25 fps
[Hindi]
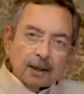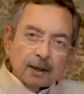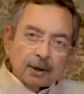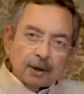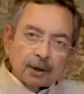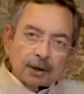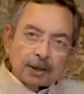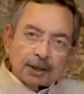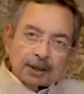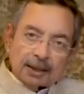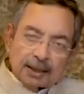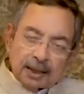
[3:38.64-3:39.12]

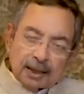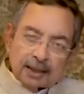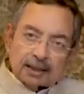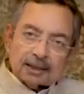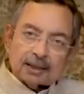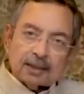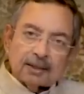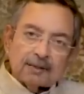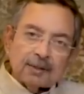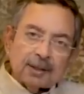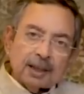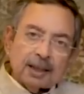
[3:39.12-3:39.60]
और इतिहास
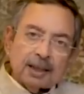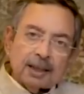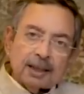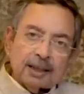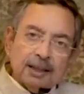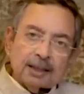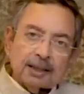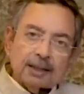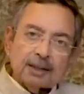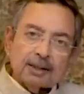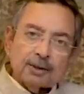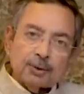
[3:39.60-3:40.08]
गवाह है
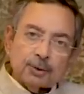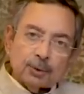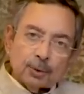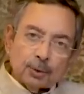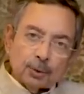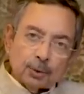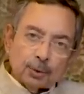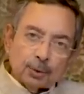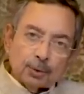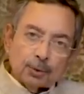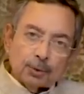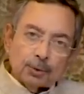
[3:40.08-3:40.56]
कि जो
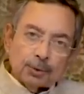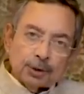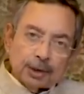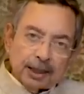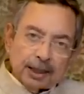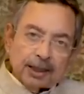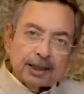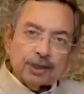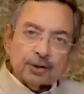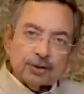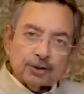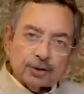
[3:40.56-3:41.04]

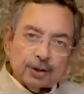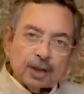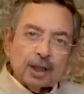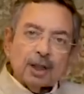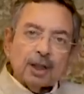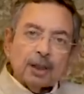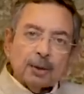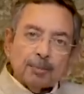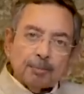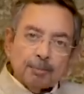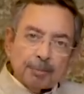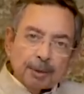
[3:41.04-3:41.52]
देश
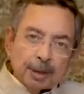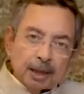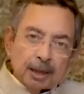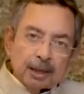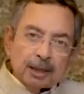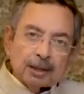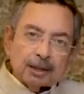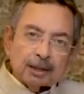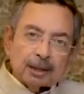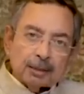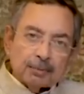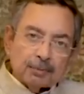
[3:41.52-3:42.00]

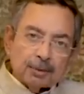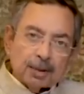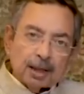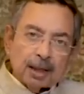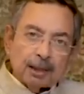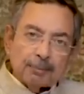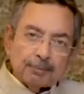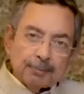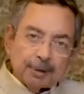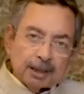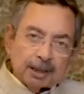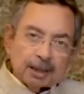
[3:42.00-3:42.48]
मिडिल इनकम
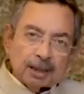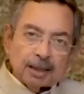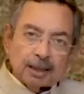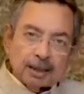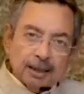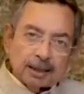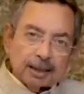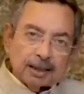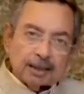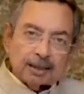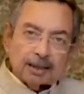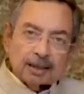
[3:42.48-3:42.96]
ट्रैप में चले
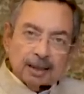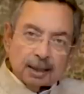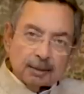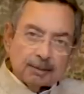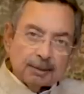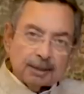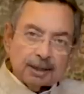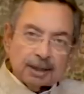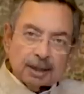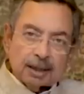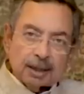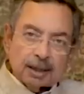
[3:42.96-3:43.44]
गए इस जाल
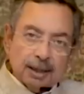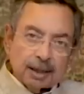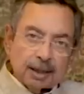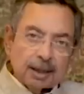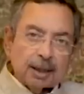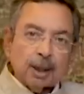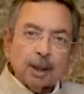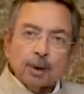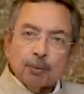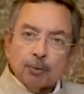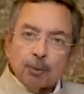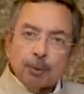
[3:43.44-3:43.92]
में चले गए
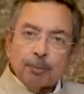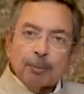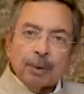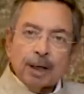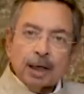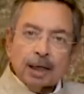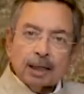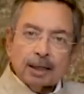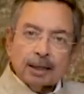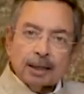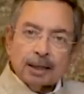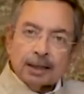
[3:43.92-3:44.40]
वो
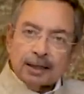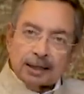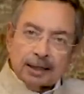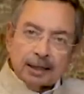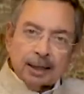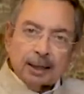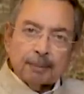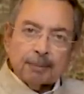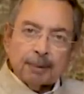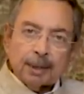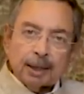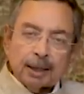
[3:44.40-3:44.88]
बाहर नहीं
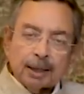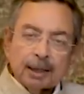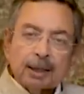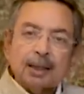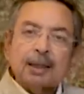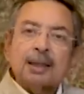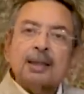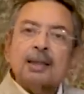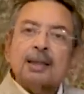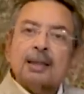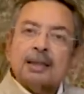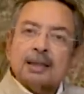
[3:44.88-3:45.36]
आ पाए
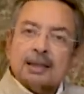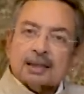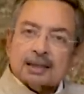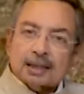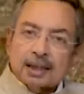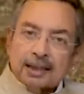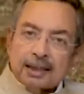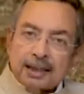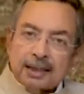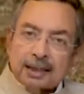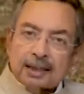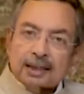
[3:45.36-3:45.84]

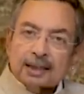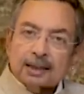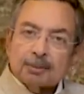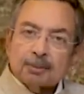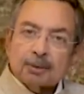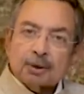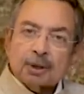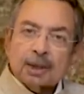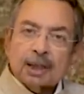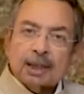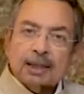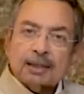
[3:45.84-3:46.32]
सही कदम
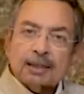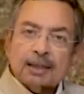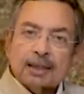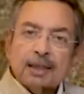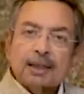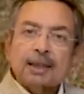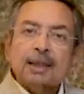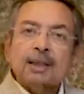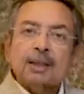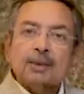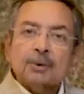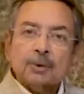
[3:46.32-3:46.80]
उठाए
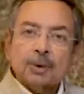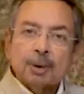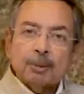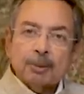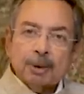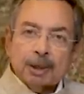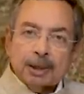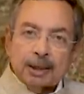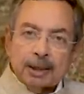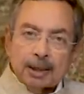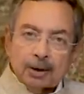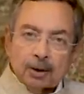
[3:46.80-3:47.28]
जाएं तो
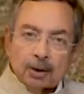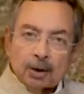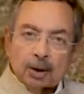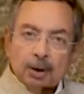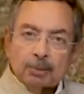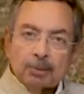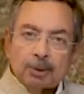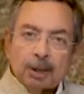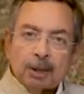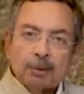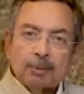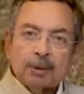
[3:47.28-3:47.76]
हमारी
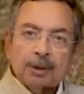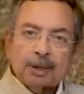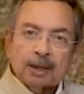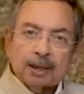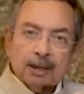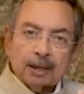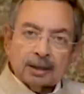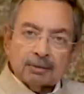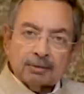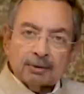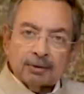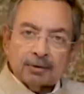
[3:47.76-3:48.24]
इकोनॉमी हमारी
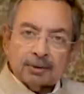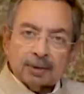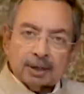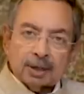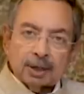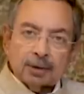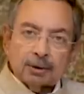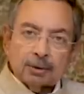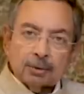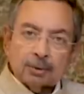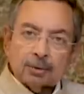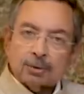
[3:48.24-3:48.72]

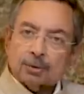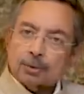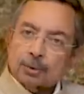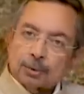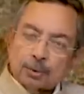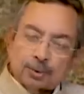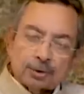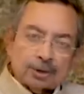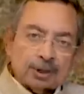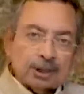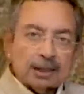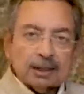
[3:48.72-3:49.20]
अर्थव्यवस्था दुरुस्त
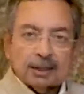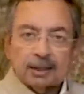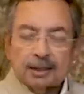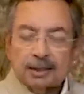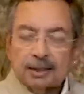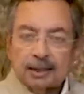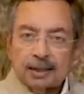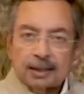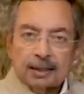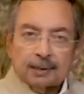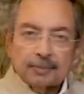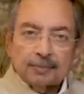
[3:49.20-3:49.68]
हो सकती
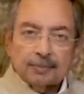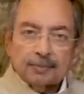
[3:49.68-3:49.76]
है